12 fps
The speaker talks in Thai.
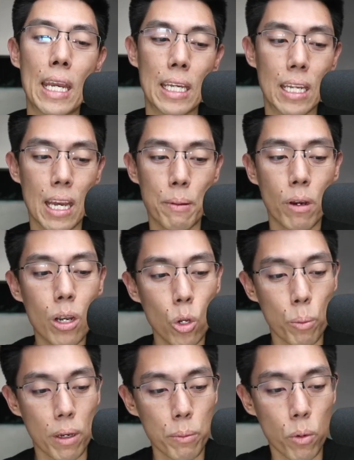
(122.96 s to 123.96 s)
นะครับก็ล้
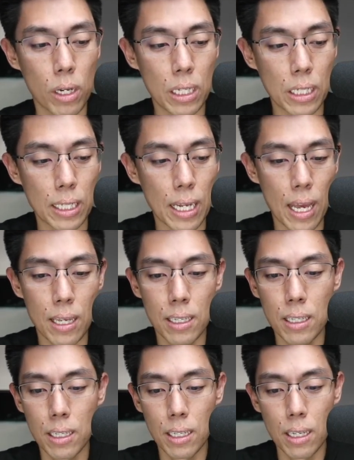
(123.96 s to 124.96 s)
มกันหมดเลยนะ
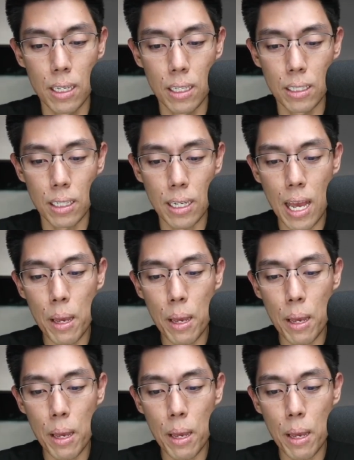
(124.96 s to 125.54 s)
เดือน